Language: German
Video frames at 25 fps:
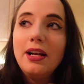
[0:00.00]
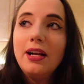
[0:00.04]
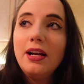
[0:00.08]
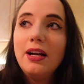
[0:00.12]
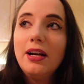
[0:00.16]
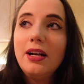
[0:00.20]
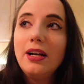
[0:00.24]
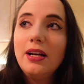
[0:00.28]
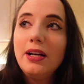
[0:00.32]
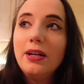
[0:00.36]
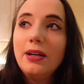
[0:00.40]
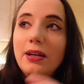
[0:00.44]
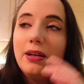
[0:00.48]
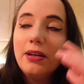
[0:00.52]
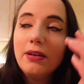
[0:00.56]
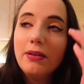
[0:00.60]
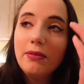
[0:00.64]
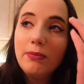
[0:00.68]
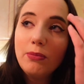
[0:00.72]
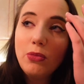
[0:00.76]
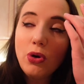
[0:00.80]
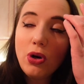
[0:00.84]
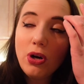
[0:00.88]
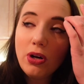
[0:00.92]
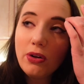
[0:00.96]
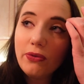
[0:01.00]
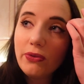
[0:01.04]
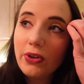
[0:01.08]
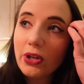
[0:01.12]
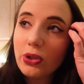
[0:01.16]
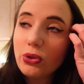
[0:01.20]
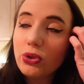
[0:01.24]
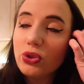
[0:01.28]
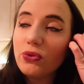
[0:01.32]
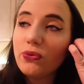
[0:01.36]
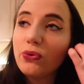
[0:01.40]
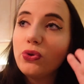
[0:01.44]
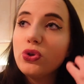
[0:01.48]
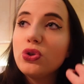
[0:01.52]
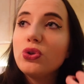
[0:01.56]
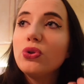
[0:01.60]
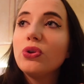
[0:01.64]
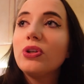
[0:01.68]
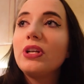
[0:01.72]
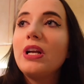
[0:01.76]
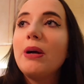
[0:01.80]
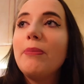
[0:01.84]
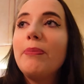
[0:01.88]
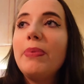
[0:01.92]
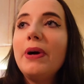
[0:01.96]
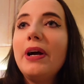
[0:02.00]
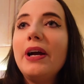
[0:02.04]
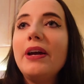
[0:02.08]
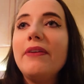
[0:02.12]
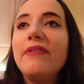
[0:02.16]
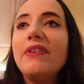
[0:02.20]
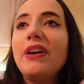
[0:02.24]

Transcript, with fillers: Äh, morgen natürlich Frühstück dabei.